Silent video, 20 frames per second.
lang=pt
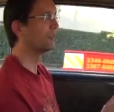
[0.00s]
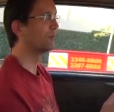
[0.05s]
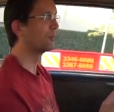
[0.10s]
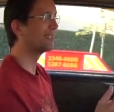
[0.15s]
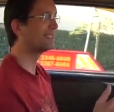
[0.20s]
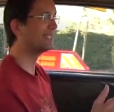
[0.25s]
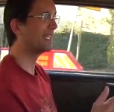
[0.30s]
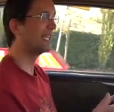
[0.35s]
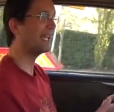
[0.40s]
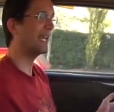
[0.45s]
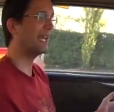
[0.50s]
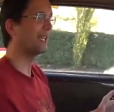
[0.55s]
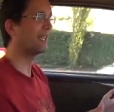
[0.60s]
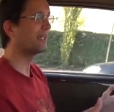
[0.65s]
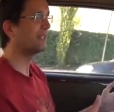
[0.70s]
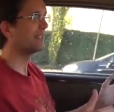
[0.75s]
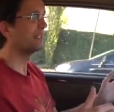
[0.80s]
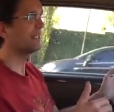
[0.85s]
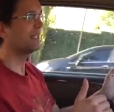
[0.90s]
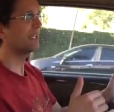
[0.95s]
Tu
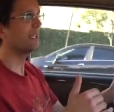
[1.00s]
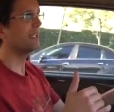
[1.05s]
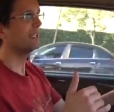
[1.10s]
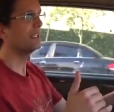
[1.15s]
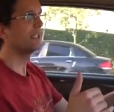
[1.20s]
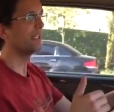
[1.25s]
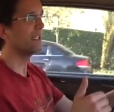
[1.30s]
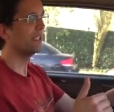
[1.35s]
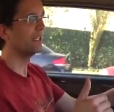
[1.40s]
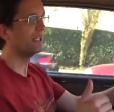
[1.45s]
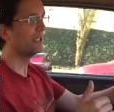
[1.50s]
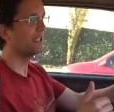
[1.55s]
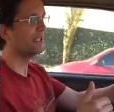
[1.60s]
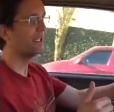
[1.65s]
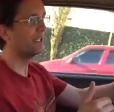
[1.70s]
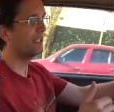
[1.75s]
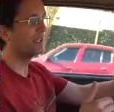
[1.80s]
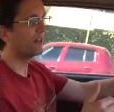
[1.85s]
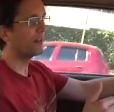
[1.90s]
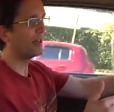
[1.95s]
acelera e ele,
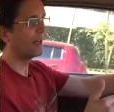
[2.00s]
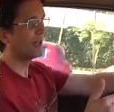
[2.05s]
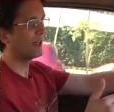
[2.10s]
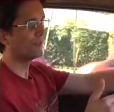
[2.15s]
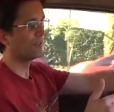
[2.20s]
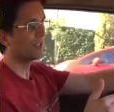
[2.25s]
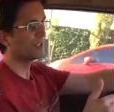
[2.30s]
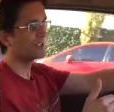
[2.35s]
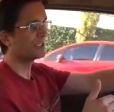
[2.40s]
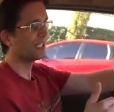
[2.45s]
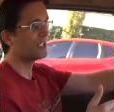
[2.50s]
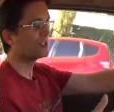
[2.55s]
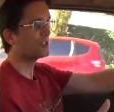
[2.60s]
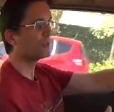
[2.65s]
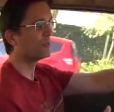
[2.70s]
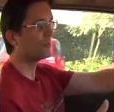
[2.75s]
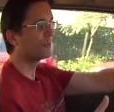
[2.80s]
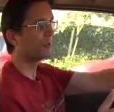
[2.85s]
ele não, a velocidade não,